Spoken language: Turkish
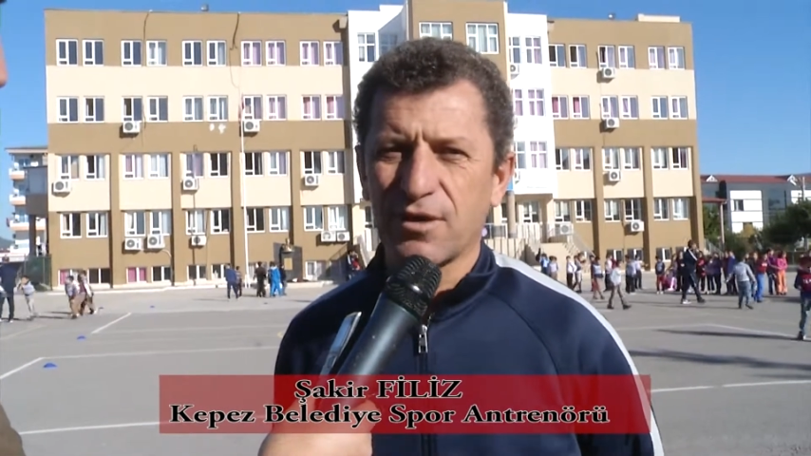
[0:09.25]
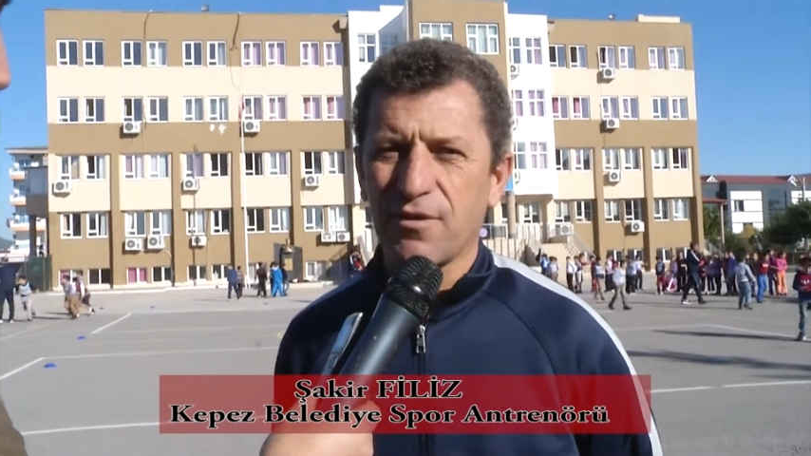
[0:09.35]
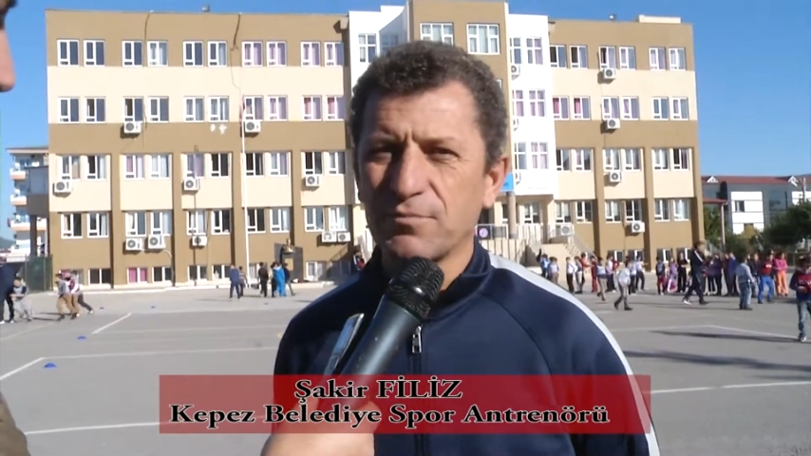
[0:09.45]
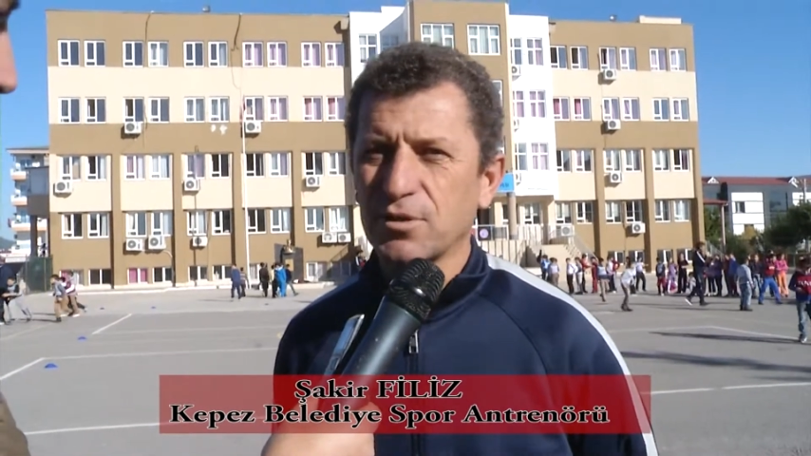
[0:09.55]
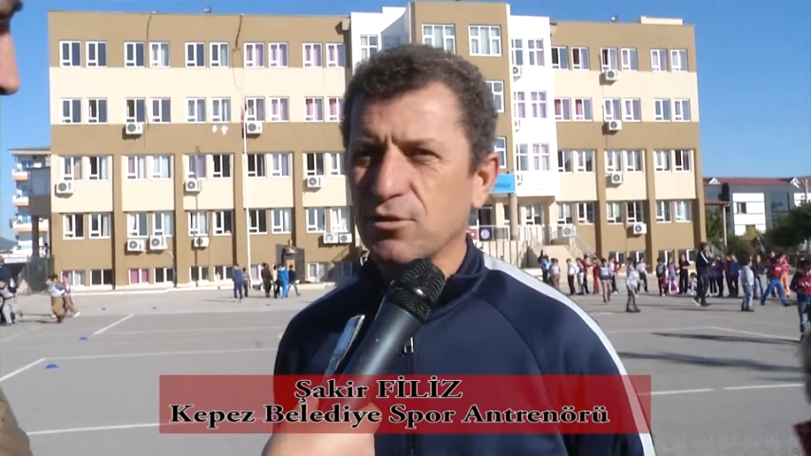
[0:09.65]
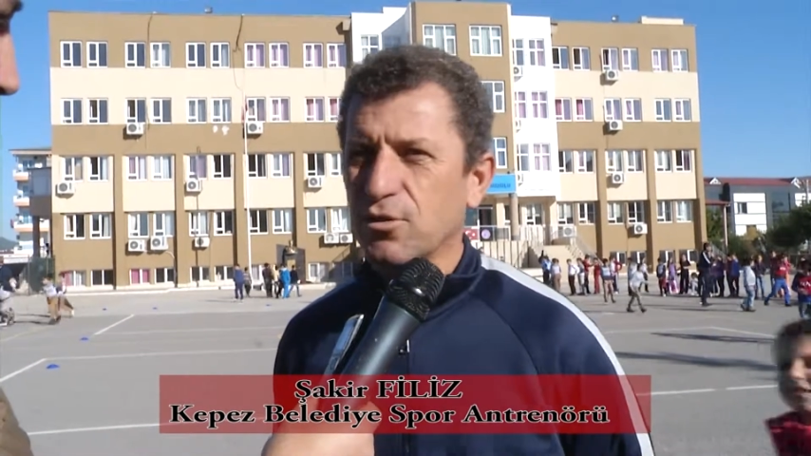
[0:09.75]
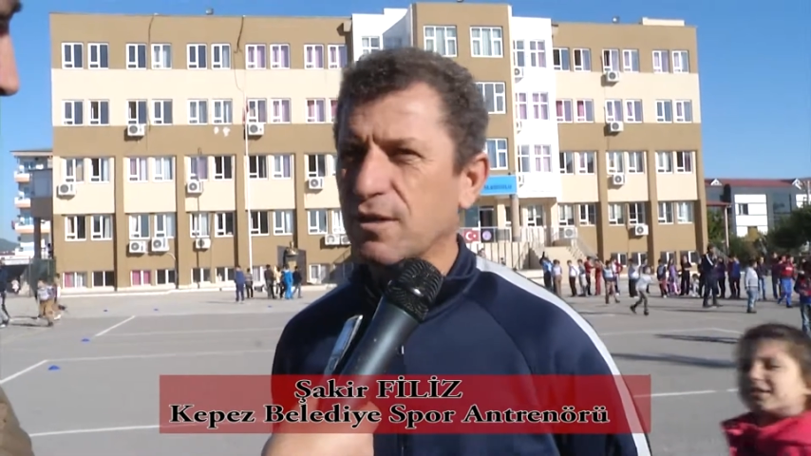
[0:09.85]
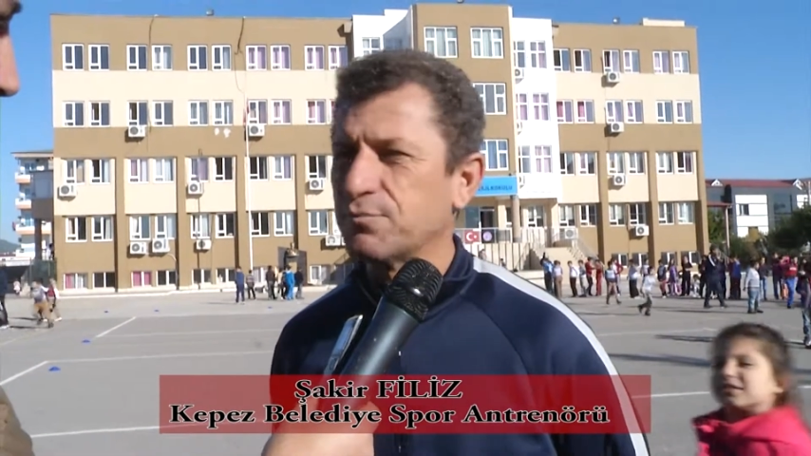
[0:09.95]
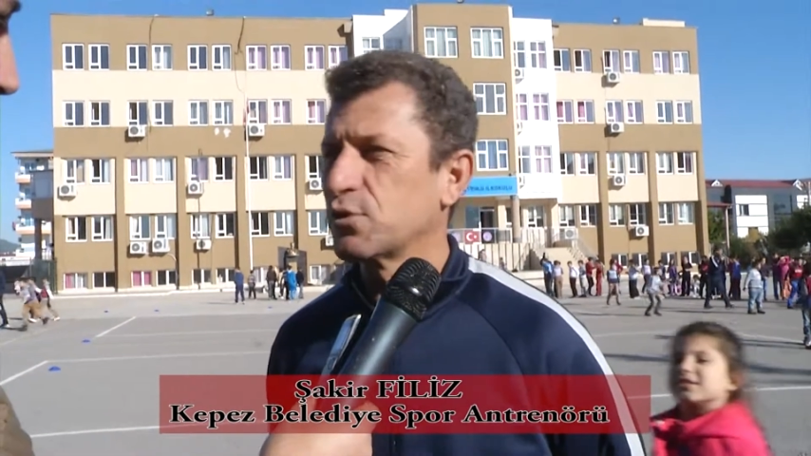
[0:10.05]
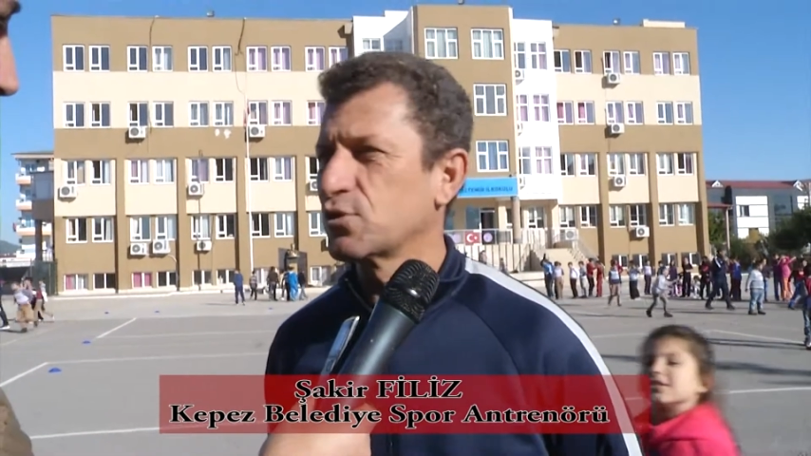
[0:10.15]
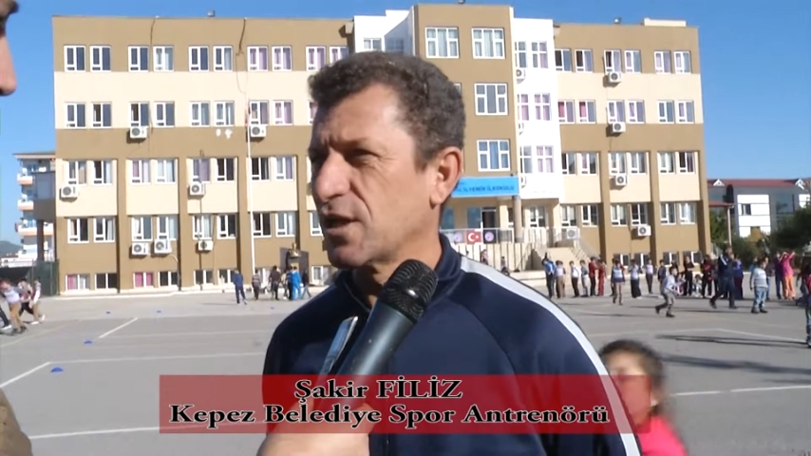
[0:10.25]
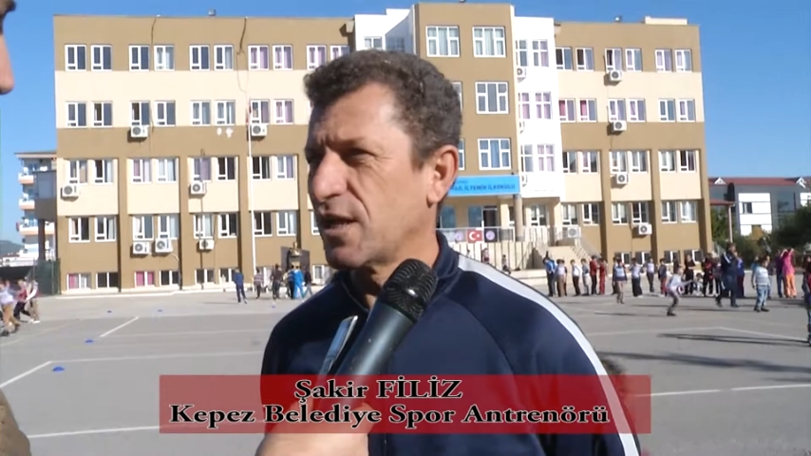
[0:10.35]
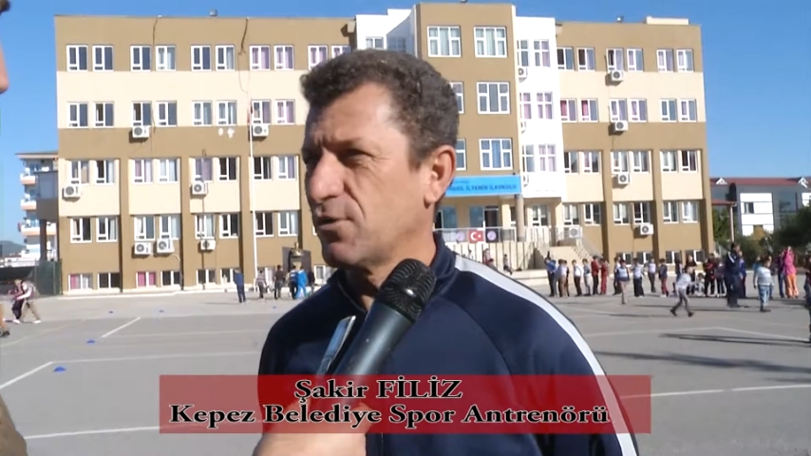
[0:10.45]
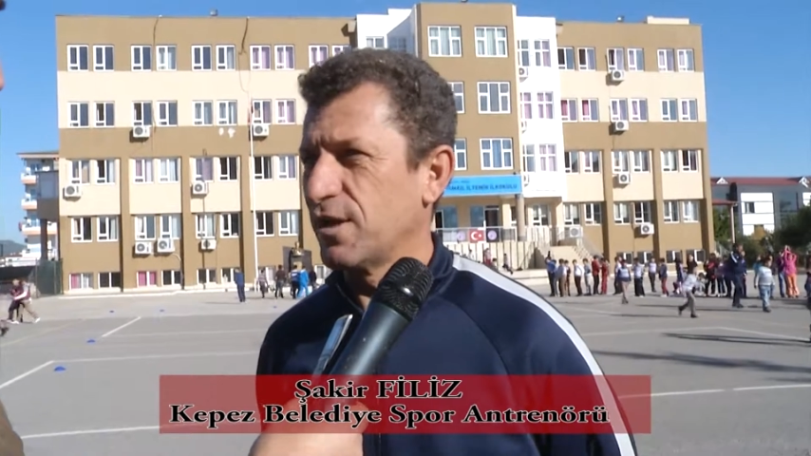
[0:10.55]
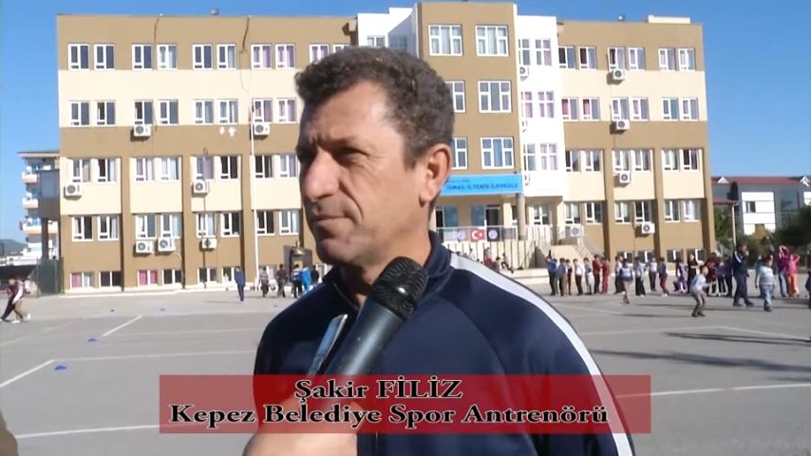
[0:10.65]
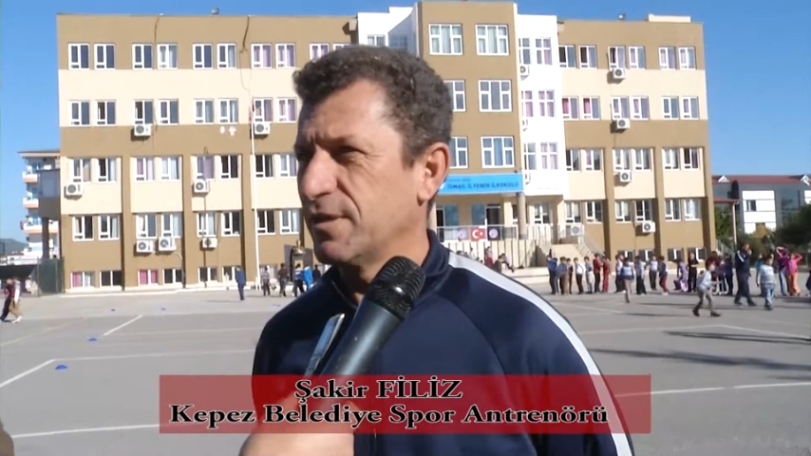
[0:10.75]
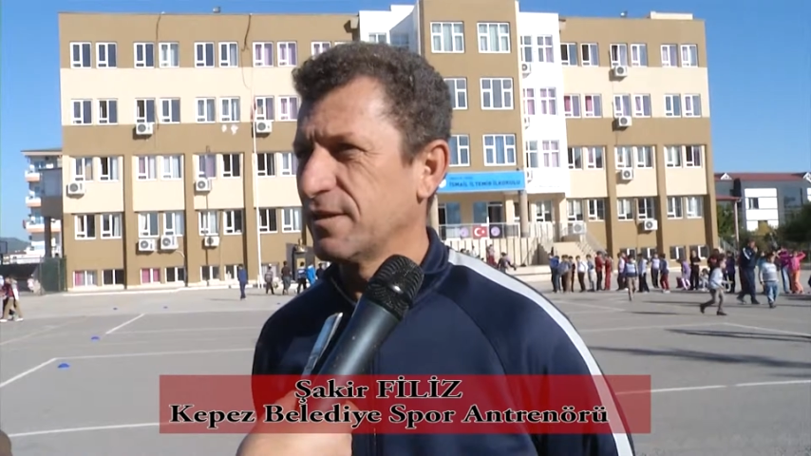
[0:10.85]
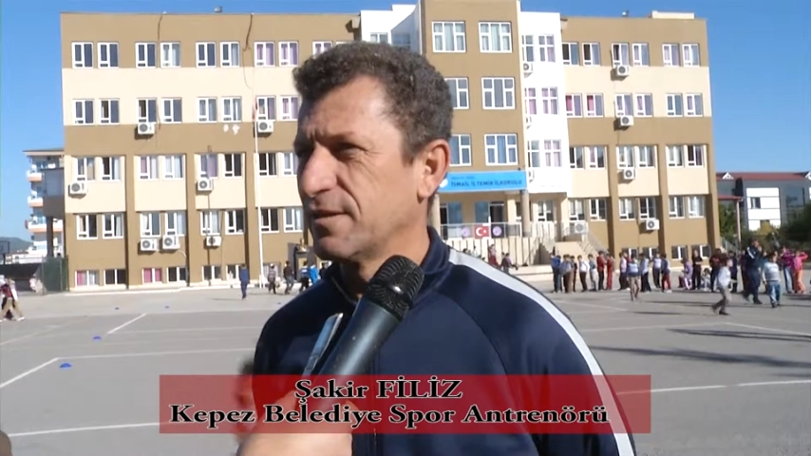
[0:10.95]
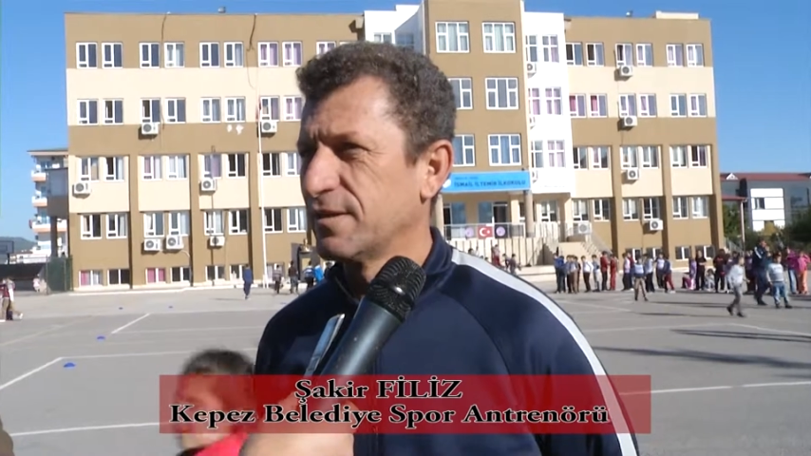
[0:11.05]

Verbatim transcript: devamlılığı olan projeler önemli.